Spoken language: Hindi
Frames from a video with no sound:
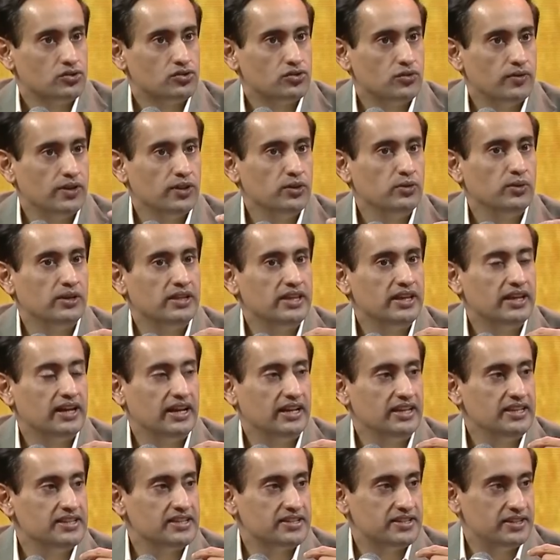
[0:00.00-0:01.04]
सुवेंदु
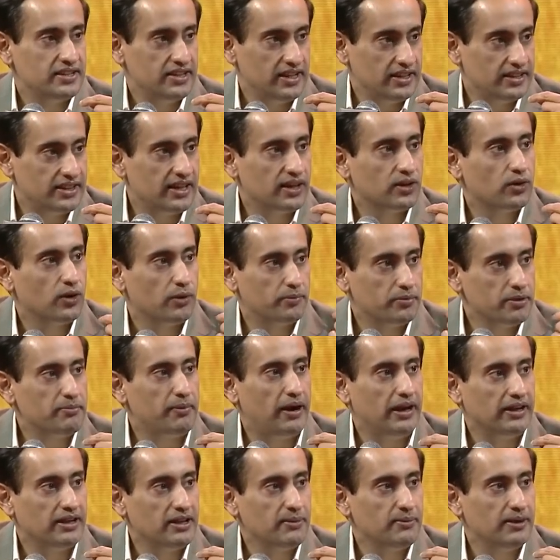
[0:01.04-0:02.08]
अधिकारी जैसे नेता को अपनी
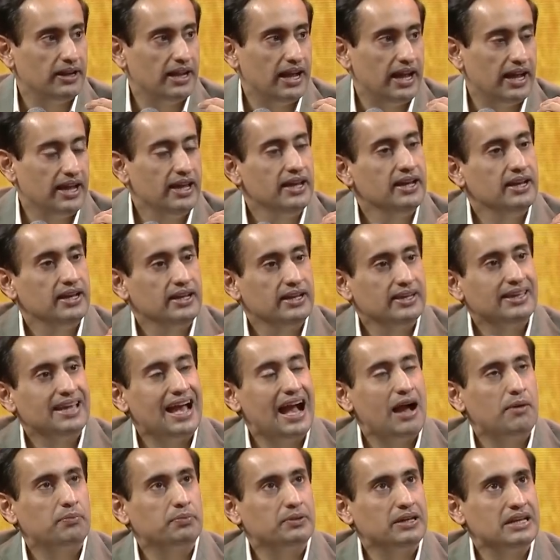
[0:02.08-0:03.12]
पार्टी में लाए क्या
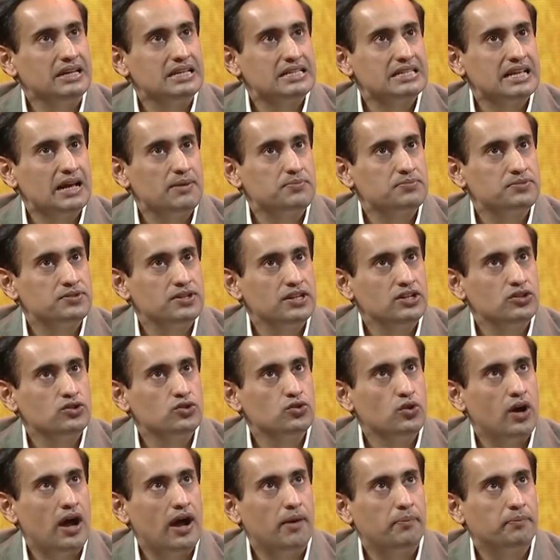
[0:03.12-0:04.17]
आपके हिसाब से
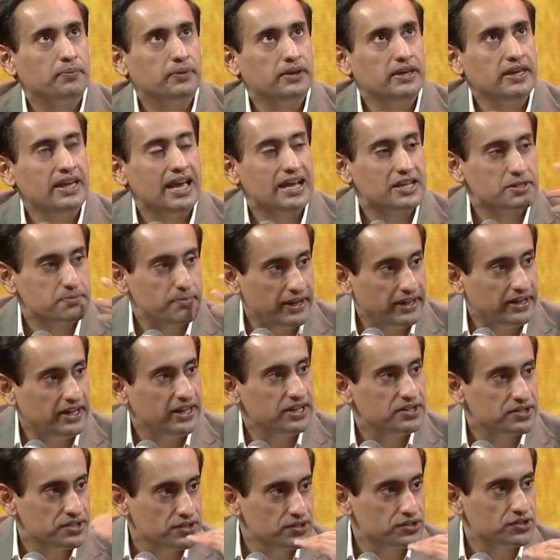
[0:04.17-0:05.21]
जो आपकी
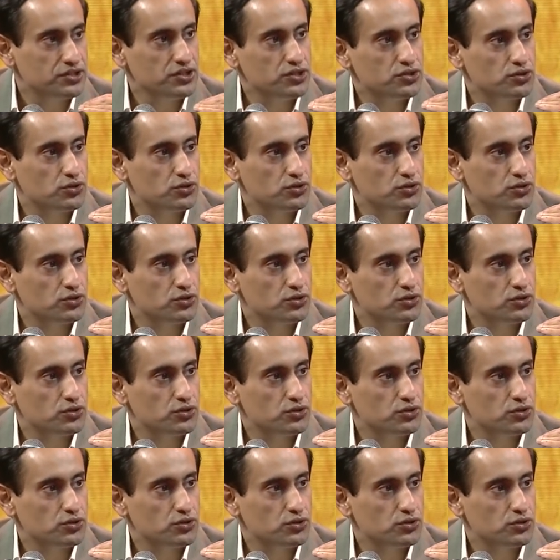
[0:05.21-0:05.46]
एक्सपेक्टेशंस थी